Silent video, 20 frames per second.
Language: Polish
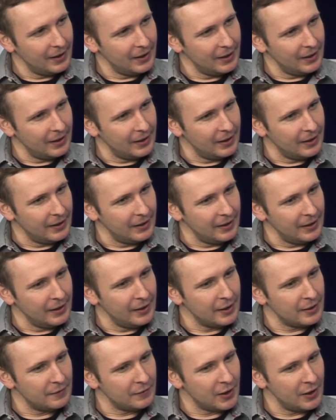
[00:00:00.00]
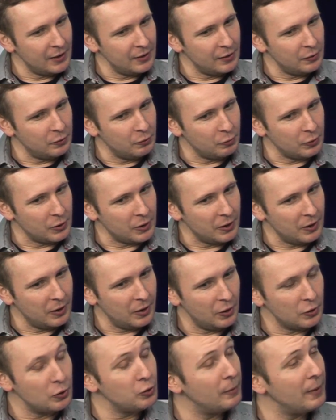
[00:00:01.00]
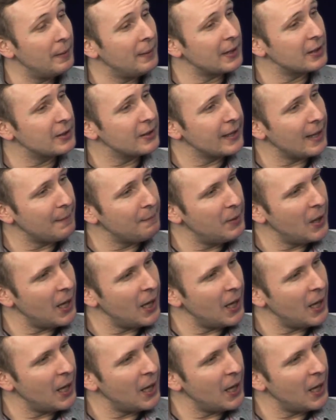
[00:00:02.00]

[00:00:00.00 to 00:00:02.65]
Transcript: E, ich jest wszędzie dużo, choć lubię bardzo Dam